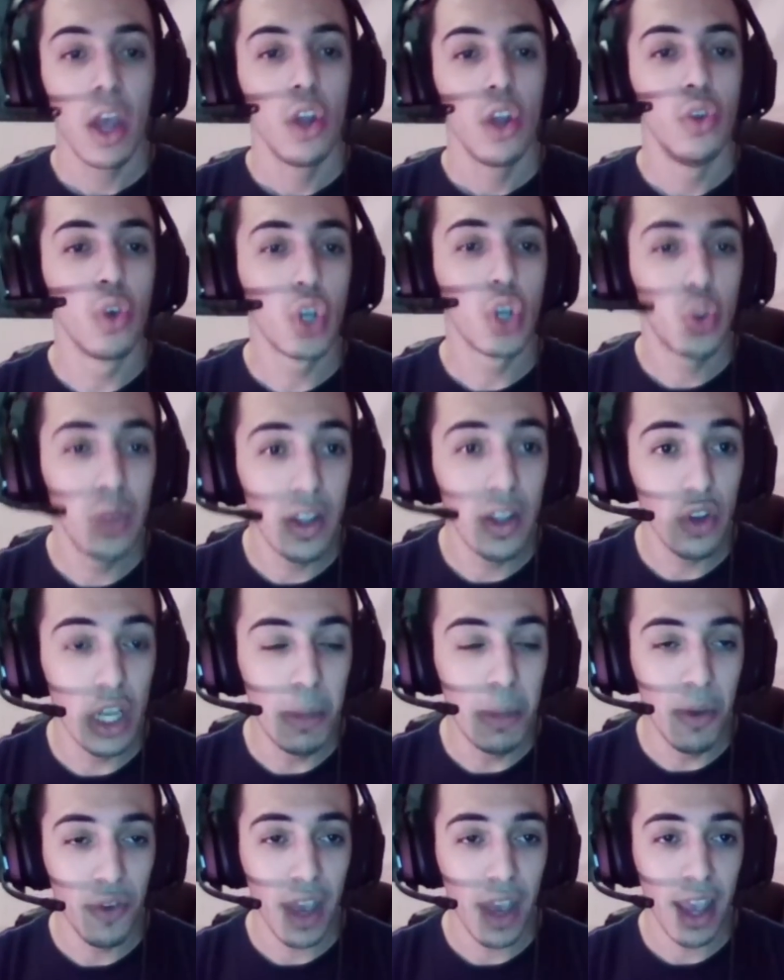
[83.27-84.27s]
Donc je suis
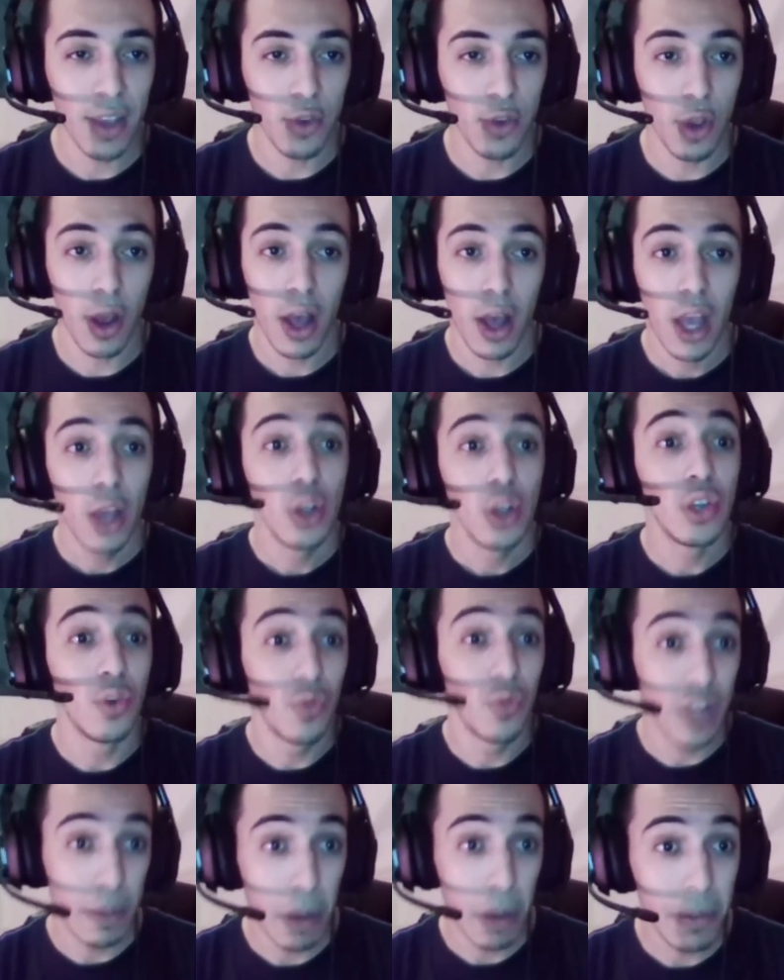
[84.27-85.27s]
désolé mes frères et sœurs, je ne
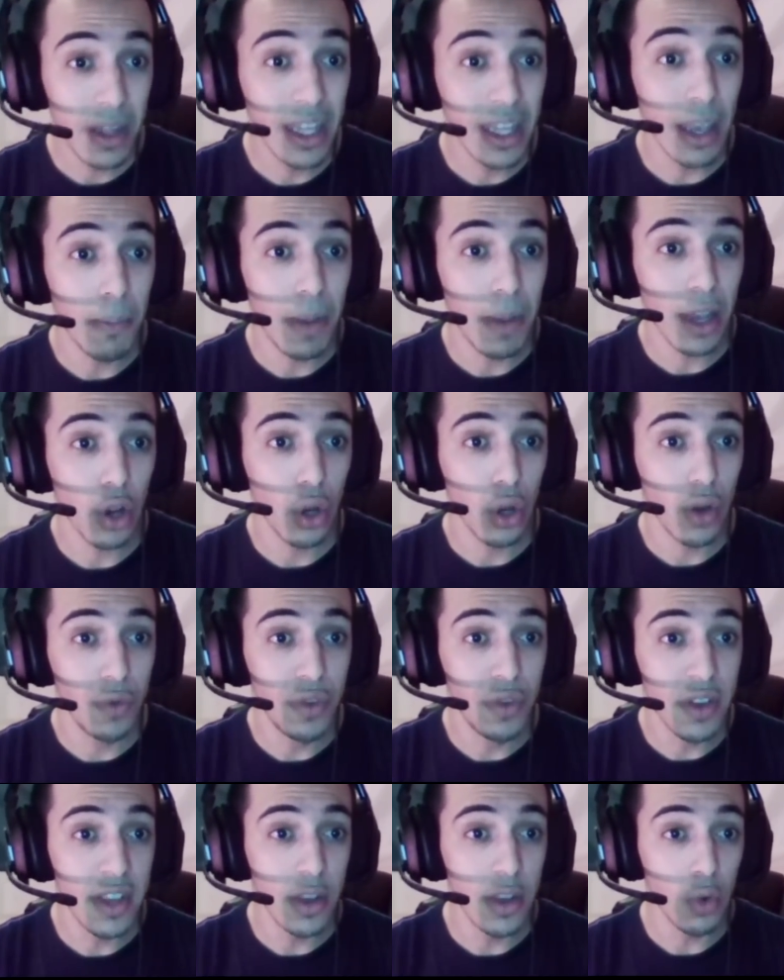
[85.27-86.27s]
vous ai pas mis de gameplay Call of
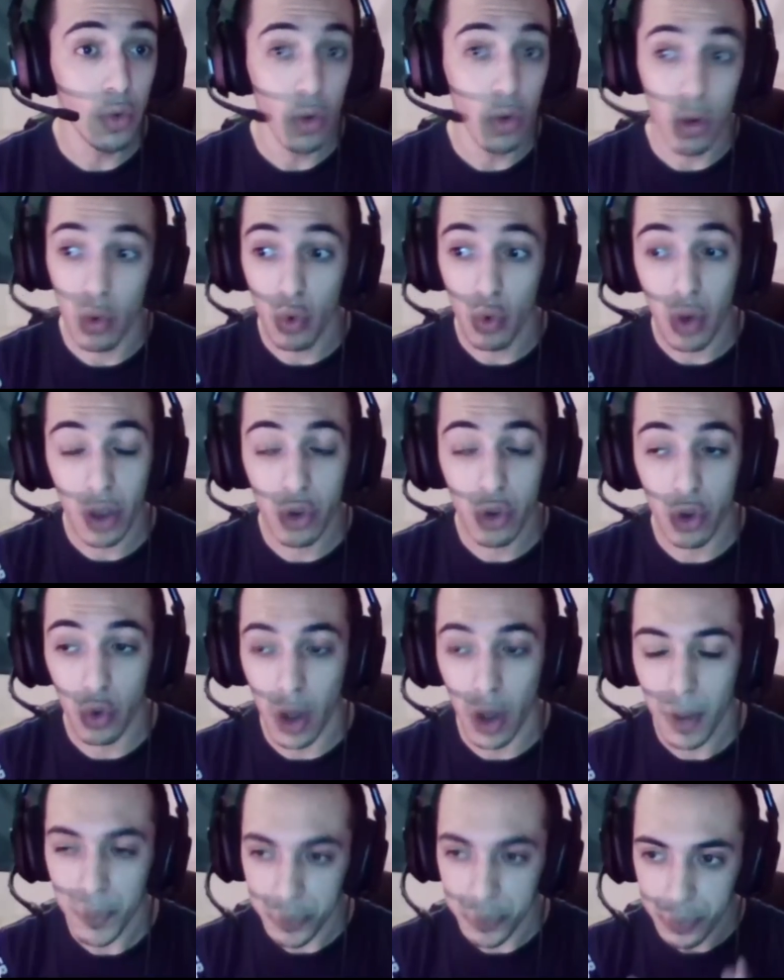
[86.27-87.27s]
Duty ou, ou quoi que ce soit.